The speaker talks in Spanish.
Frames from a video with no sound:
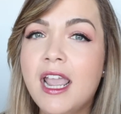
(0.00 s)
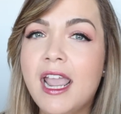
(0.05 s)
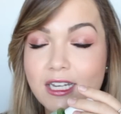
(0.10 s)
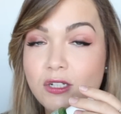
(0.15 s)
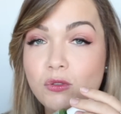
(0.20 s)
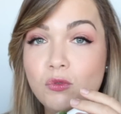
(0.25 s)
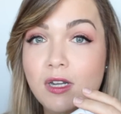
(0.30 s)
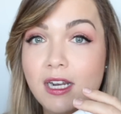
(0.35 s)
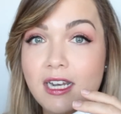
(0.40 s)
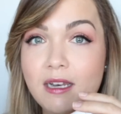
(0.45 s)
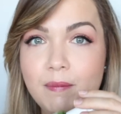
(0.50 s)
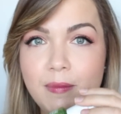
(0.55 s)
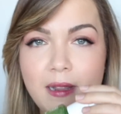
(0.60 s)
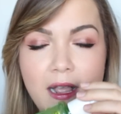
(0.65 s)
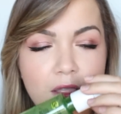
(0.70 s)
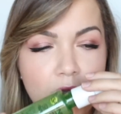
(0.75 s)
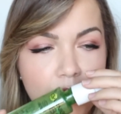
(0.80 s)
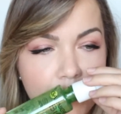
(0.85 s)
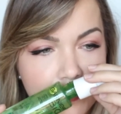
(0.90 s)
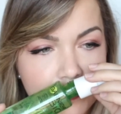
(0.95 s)
Es un gel
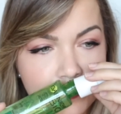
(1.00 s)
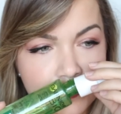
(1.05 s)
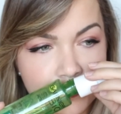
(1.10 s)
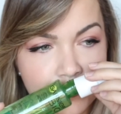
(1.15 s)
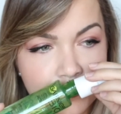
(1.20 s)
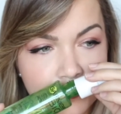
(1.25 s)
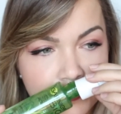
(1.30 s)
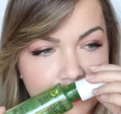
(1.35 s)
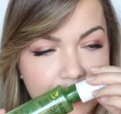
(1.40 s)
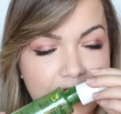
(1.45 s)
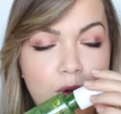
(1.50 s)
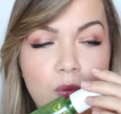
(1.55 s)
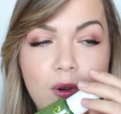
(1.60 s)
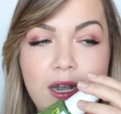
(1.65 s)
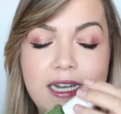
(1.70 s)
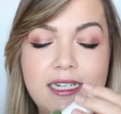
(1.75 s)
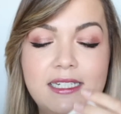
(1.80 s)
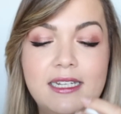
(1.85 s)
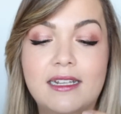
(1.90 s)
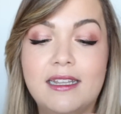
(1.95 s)
limpiador que
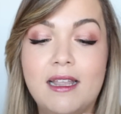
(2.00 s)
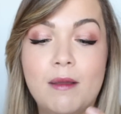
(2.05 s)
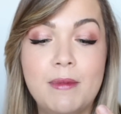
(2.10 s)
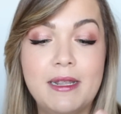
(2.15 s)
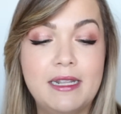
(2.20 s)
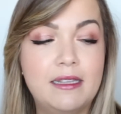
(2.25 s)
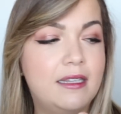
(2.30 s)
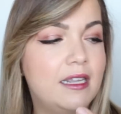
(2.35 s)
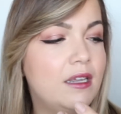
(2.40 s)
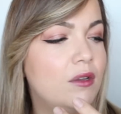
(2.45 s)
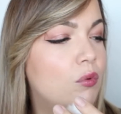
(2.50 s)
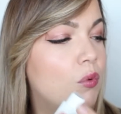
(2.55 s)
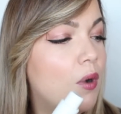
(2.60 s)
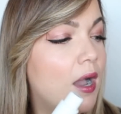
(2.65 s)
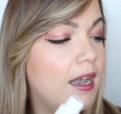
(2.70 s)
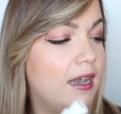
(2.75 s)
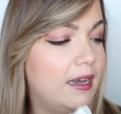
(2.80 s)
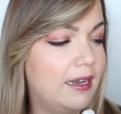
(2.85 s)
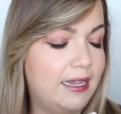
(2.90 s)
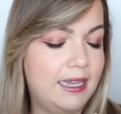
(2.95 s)
huele exactamente
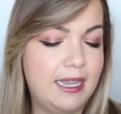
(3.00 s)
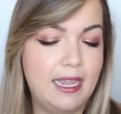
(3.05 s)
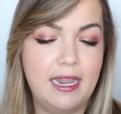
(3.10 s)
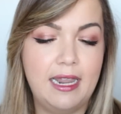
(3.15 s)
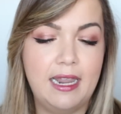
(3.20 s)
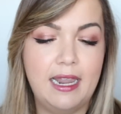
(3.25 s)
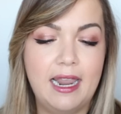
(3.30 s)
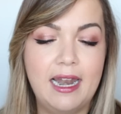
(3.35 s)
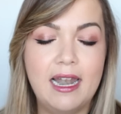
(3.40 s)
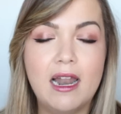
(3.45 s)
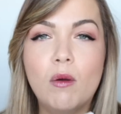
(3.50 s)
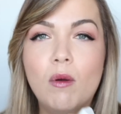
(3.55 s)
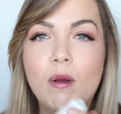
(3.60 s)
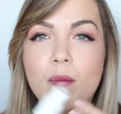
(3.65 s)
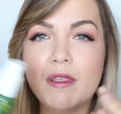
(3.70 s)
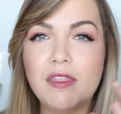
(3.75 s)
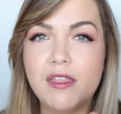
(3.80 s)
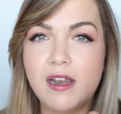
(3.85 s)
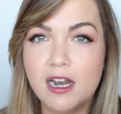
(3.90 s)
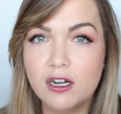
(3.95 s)
igual que el agua
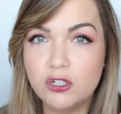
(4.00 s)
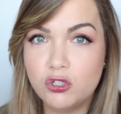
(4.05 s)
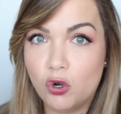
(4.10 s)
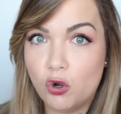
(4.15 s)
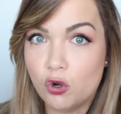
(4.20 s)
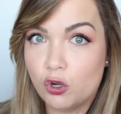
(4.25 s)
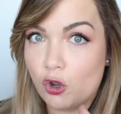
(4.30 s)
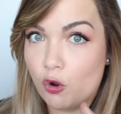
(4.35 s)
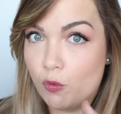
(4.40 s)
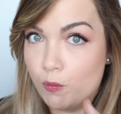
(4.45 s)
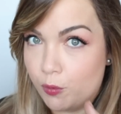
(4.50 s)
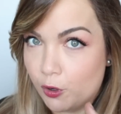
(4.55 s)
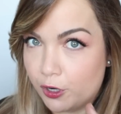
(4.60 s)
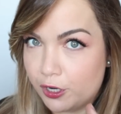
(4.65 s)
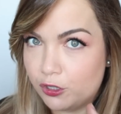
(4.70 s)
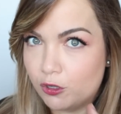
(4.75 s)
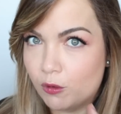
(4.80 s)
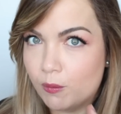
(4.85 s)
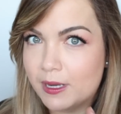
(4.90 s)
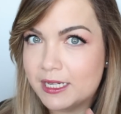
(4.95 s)
micelar, solo que un
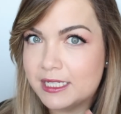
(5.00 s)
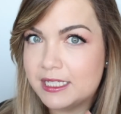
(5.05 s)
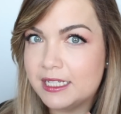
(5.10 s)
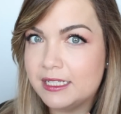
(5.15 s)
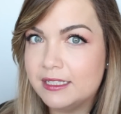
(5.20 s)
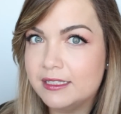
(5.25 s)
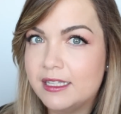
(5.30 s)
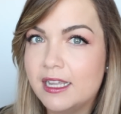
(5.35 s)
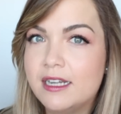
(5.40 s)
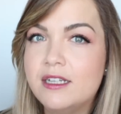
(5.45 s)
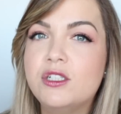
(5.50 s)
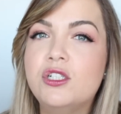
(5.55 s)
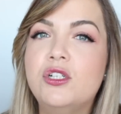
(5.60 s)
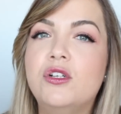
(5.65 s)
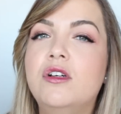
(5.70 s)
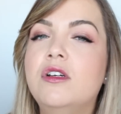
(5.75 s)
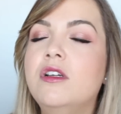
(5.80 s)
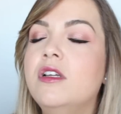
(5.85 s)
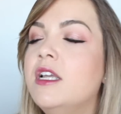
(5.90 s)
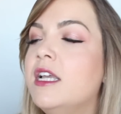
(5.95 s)
poquito más
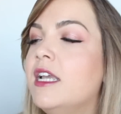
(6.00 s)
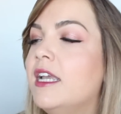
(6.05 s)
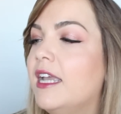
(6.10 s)
intenso.